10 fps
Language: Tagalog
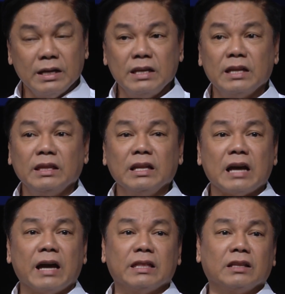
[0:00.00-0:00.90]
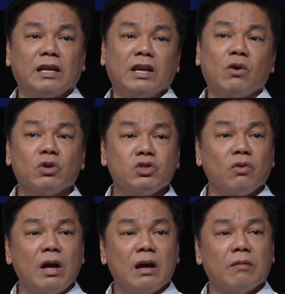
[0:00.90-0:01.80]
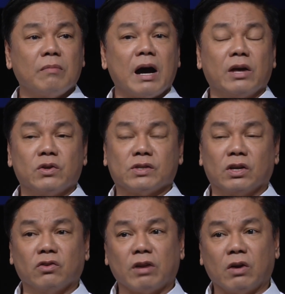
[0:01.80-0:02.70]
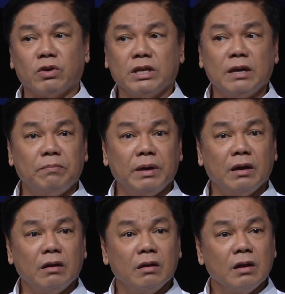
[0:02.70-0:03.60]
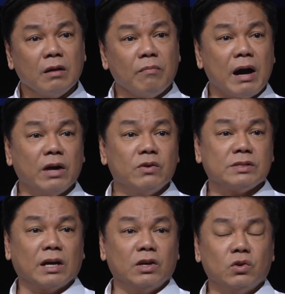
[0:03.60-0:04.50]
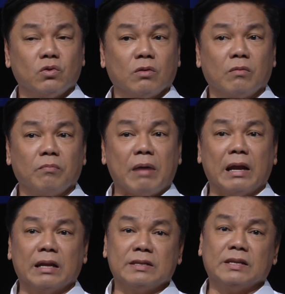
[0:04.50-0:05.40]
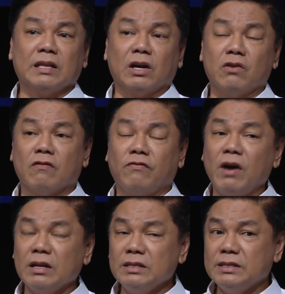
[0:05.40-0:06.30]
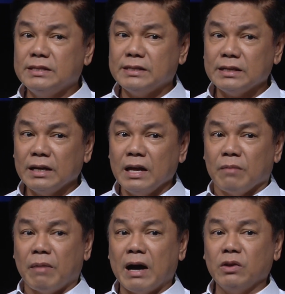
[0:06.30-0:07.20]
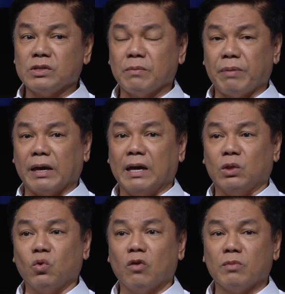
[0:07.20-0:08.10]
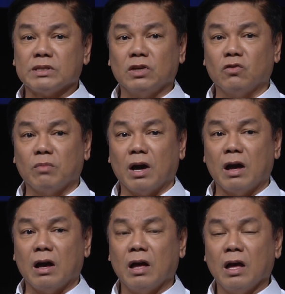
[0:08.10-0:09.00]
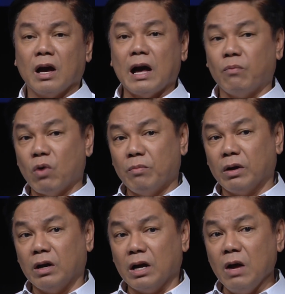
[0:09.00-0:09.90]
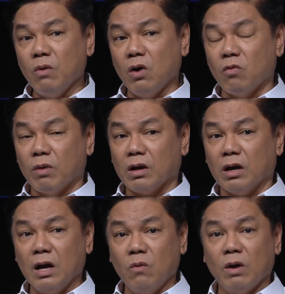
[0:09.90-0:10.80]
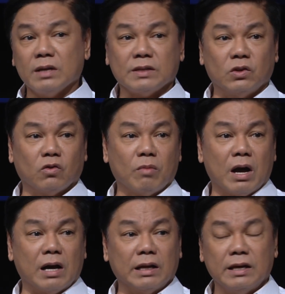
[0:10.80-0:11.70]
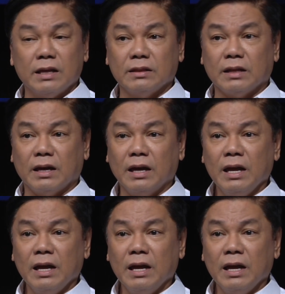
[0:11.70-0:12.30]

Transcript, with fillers: Ganyan din, kahit nagnenegosyo ka, maayos ang iyong record keeping, maayos ang iyong balancing ng iyong funds, maayos ang pakikitungo mo sa iyong mga kapwa manggagawa o manggagawa, sa iyong mga kliyente.